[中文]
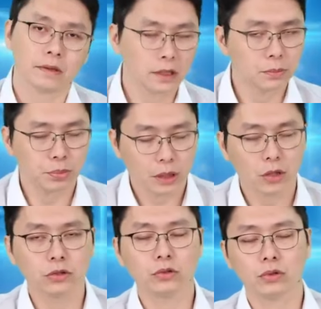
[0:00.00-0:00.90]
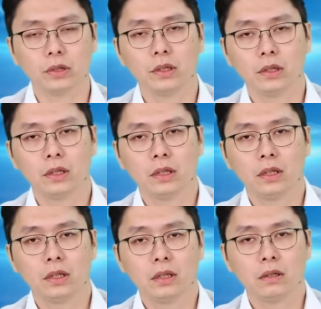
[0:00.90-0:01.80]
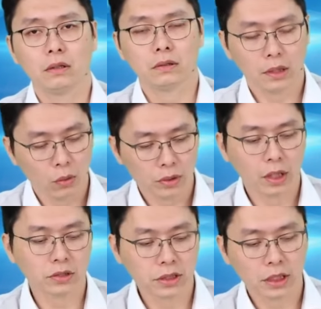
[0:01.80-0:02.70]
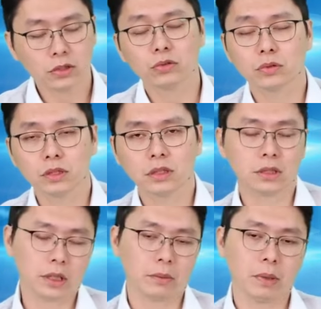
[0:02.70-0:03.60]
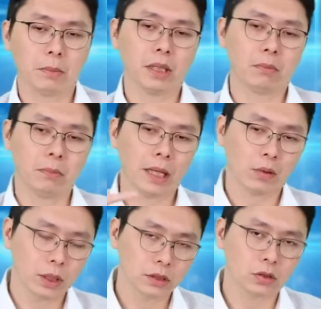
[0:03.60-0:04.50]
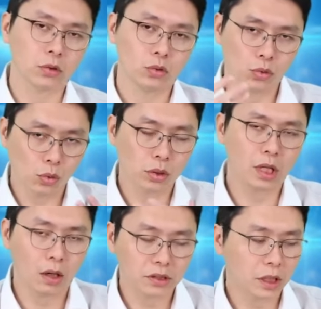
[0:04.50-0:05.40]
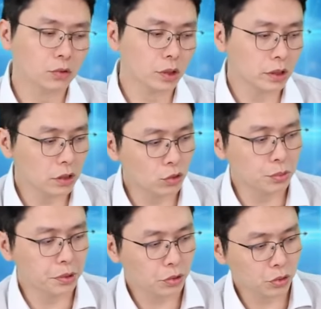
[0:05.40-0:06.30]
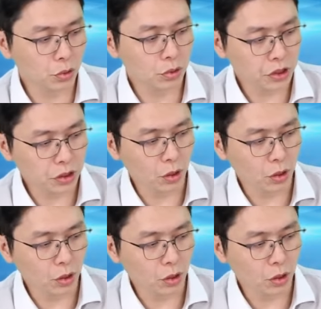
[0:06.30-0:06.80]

但是不要去追。好，那我倒是建议，就是说资金可以慢慢卖完之后，挪到相对低估，比如说奇